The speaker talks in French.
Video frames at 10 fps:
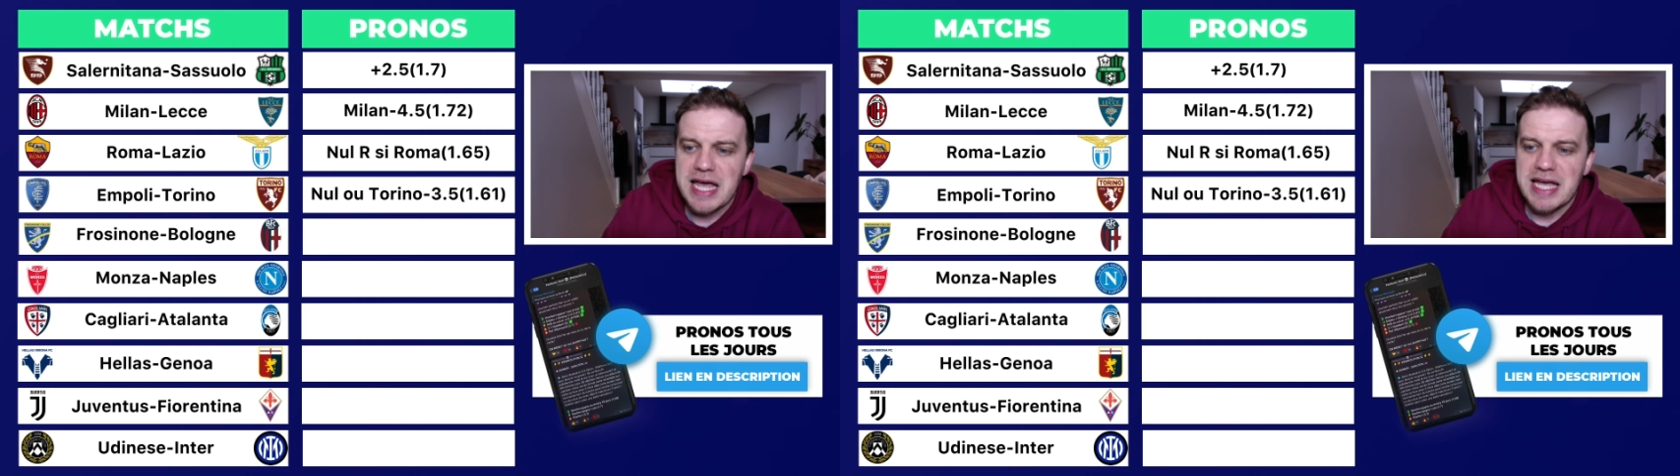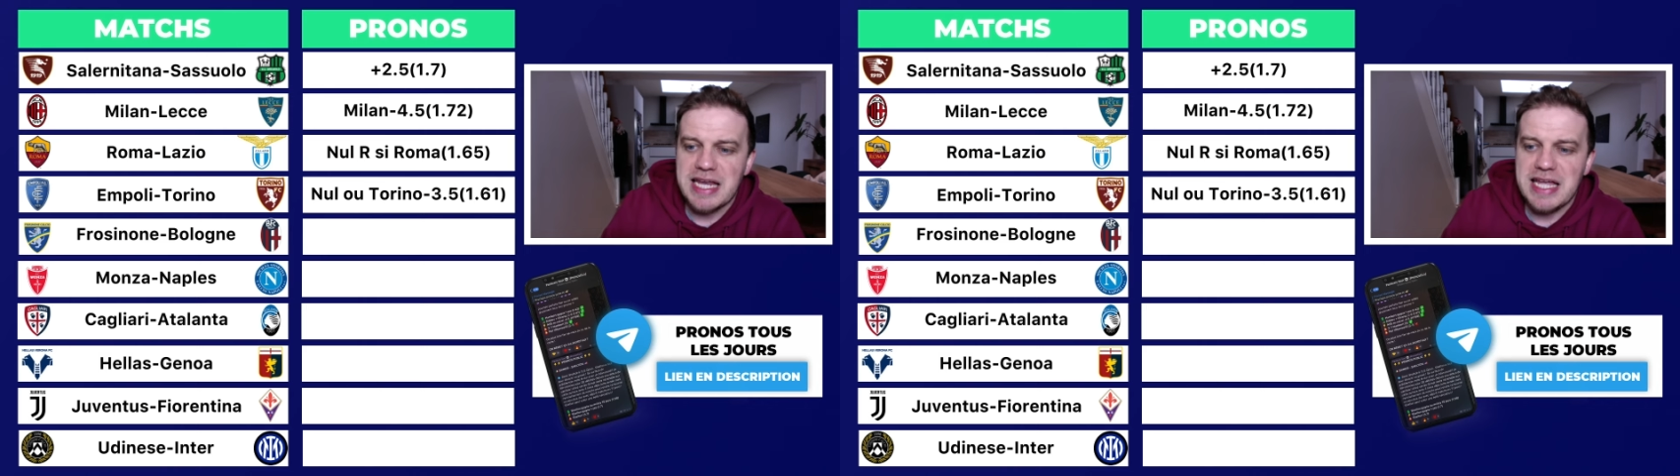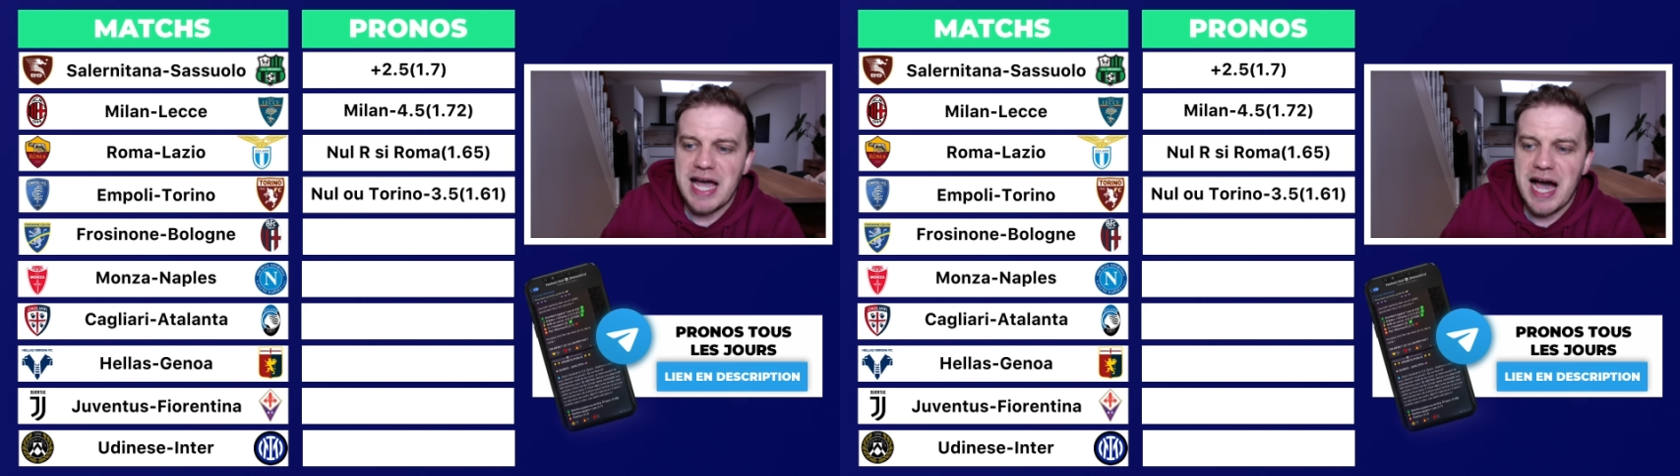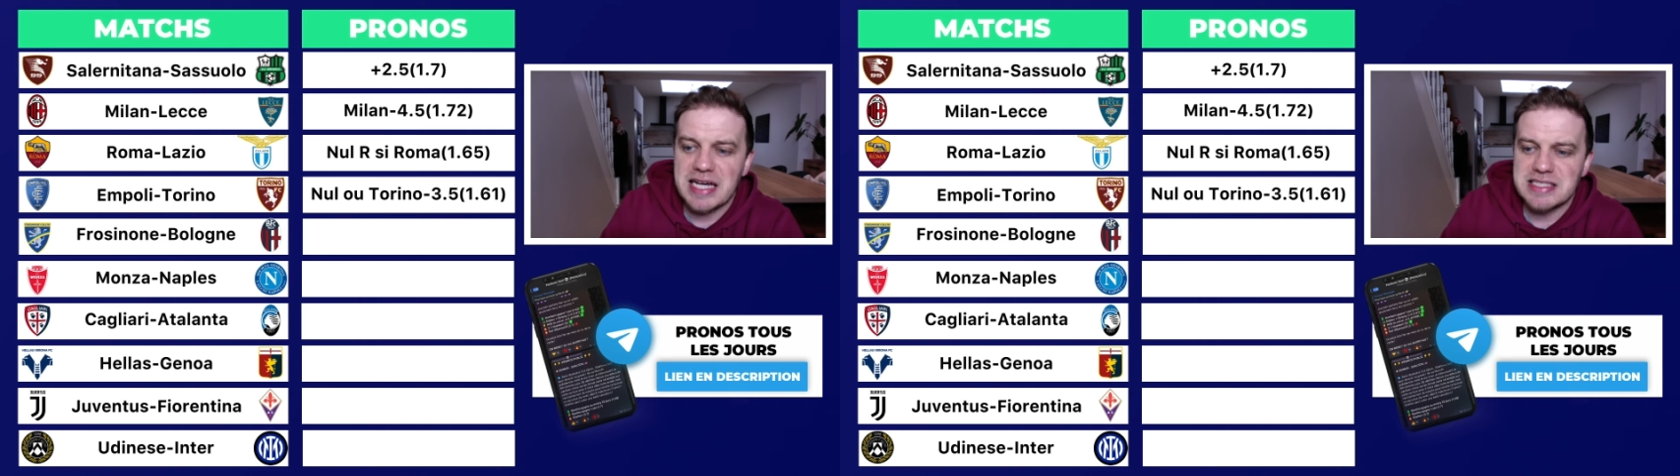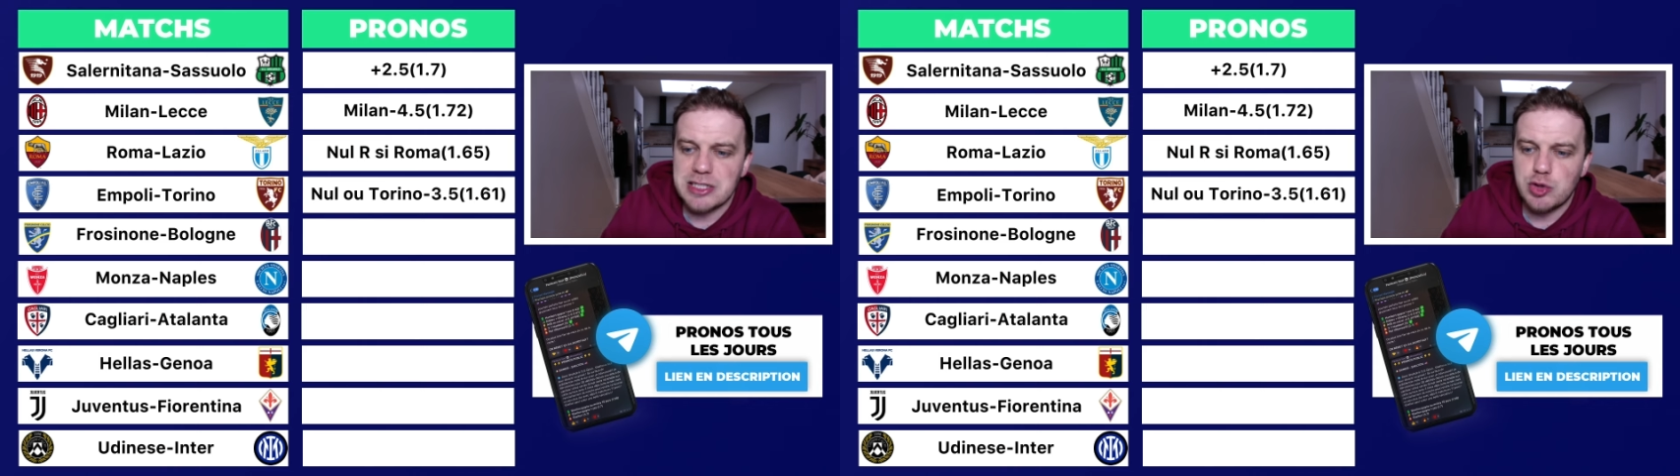Elle est
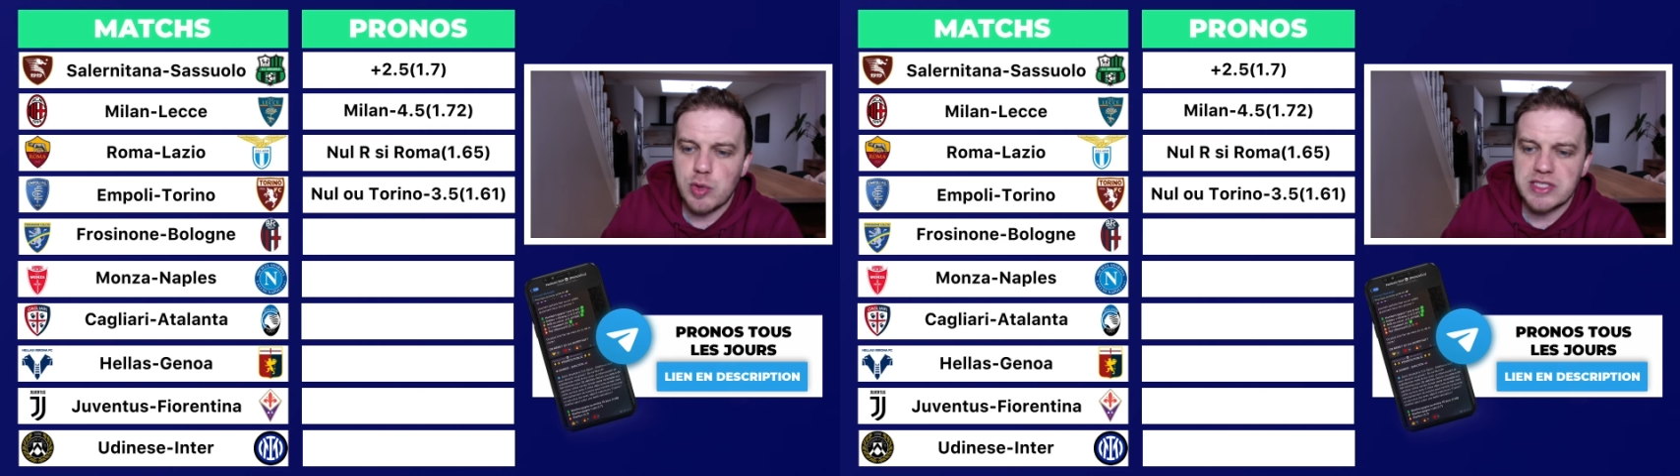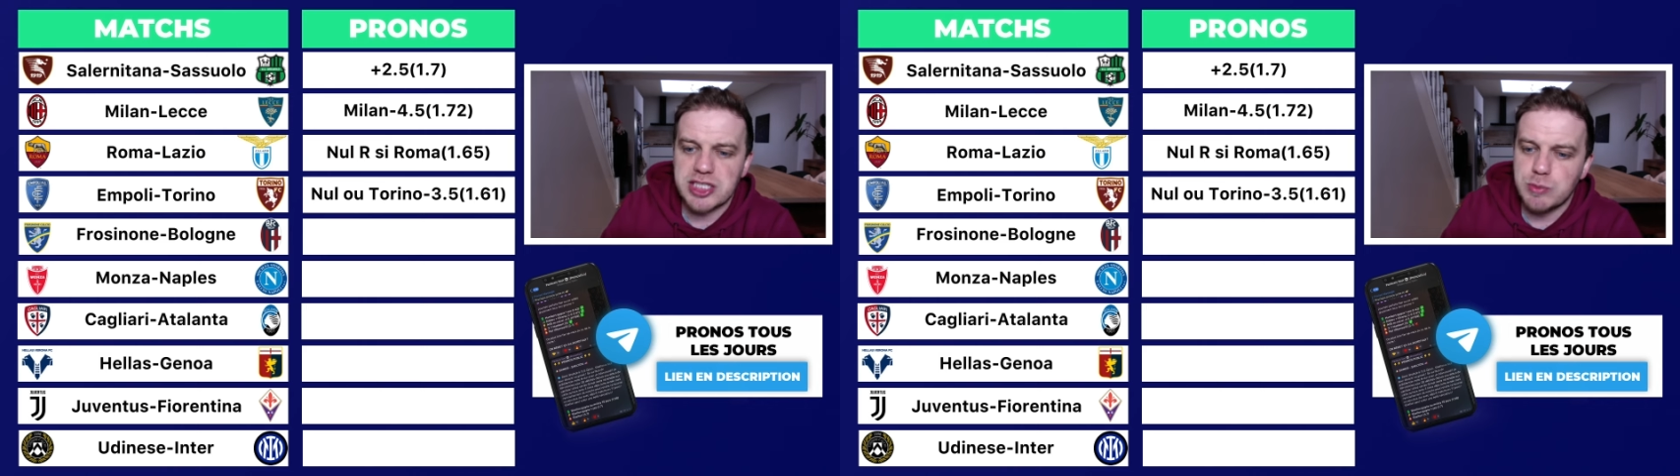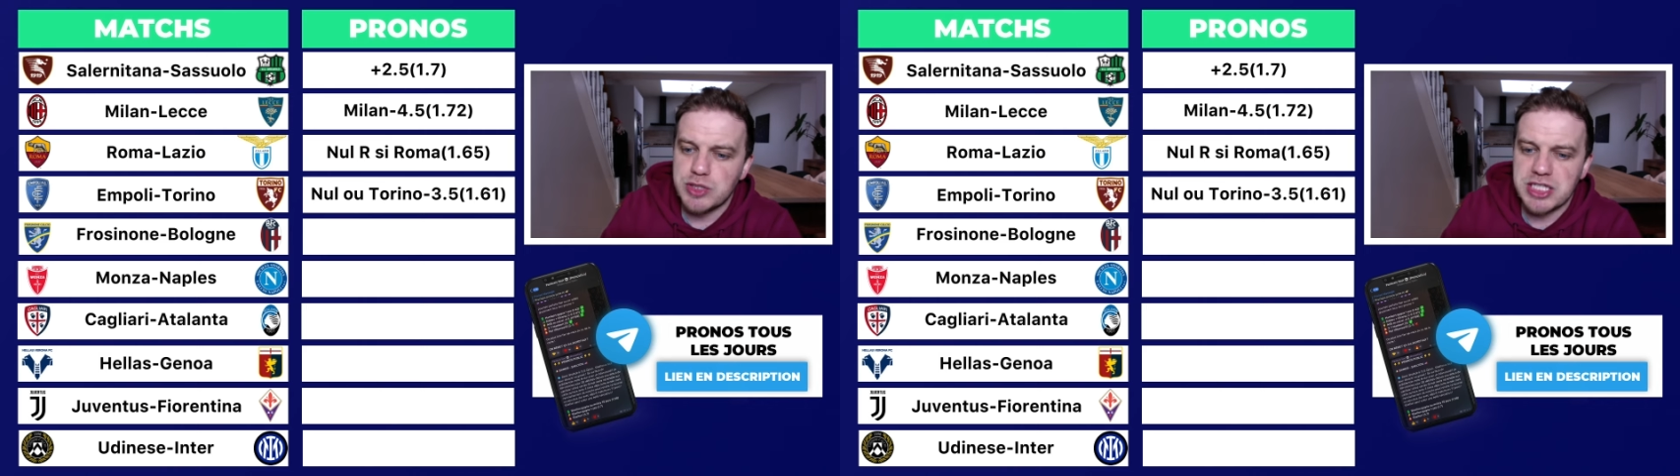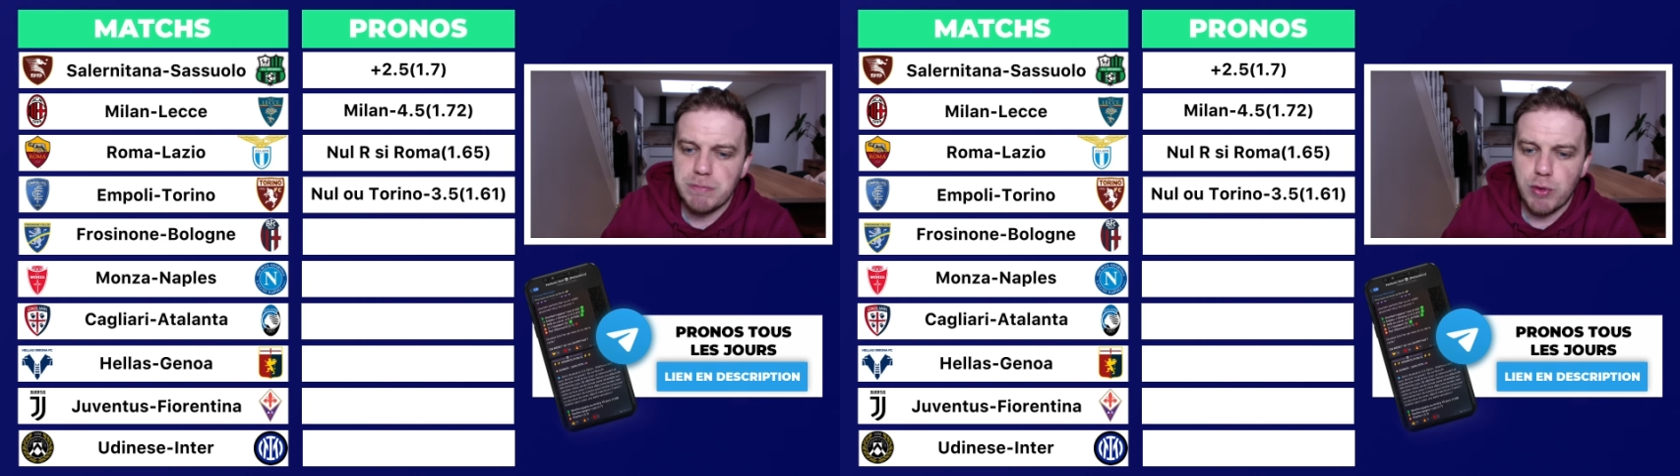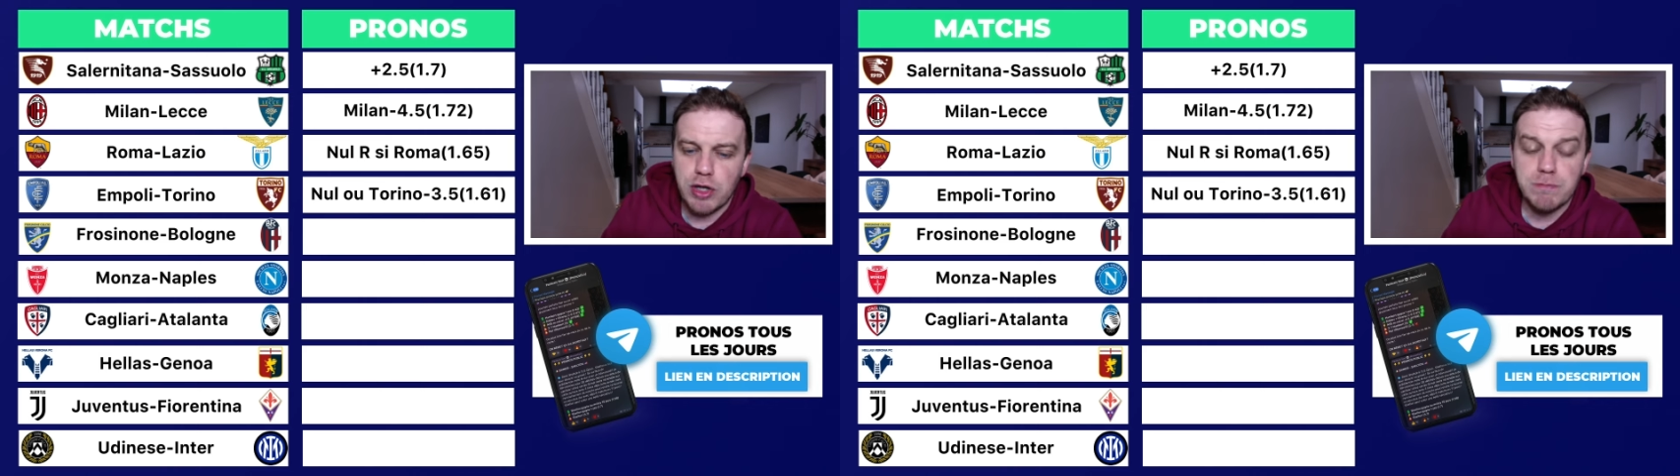assez joueuse et je me dis que
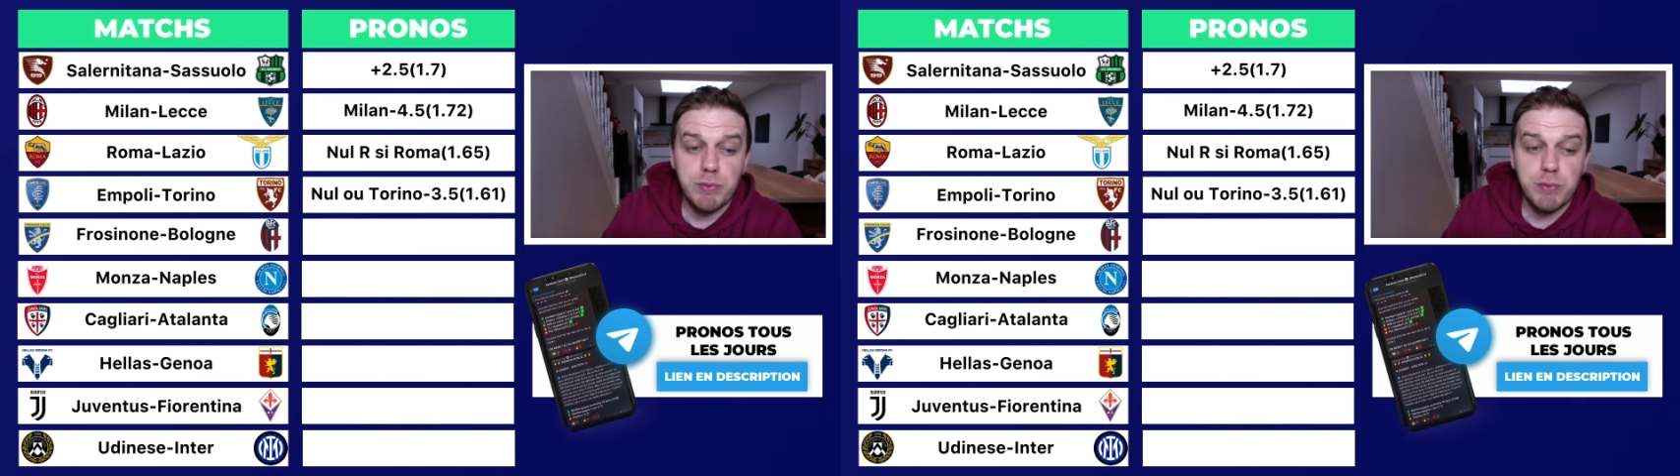Bologne